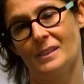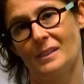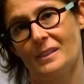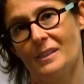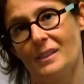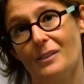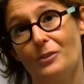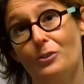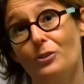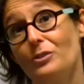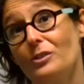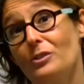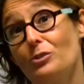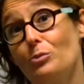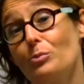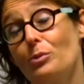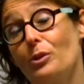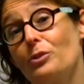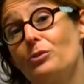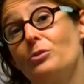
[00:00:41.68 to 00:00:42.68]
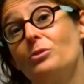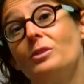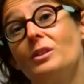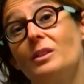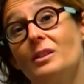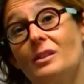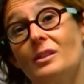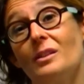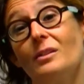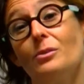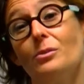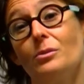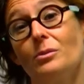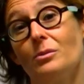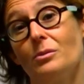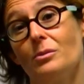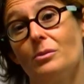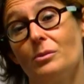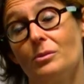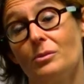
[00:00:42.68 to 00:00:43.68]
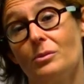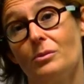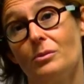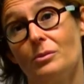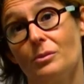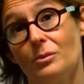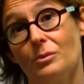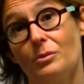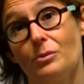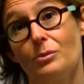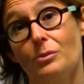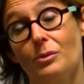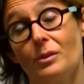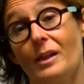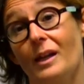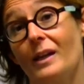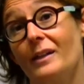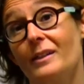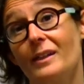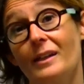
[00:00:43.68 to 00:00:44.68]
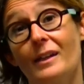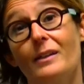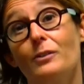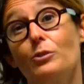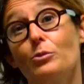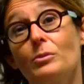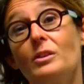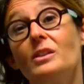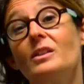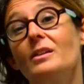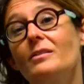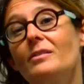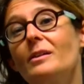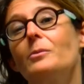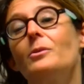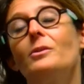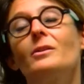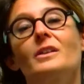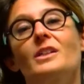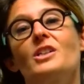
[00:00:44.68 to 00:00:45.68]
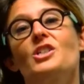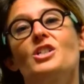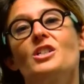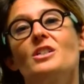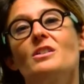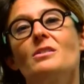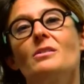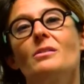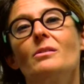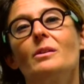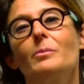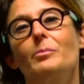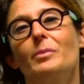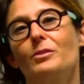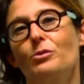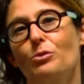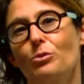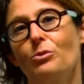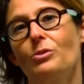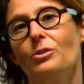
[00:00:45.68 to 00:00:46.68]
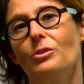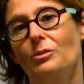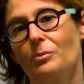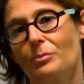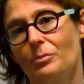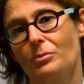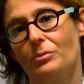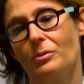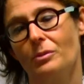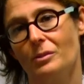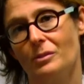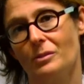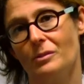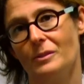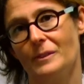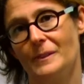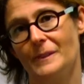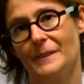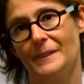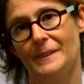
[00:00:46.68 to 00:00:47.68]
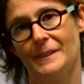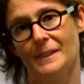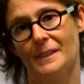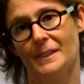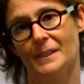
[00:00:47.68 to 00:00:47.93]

qui donnent des opportunités de, carrière et de métiers vraiment enrichissants et passionnants pour, euh,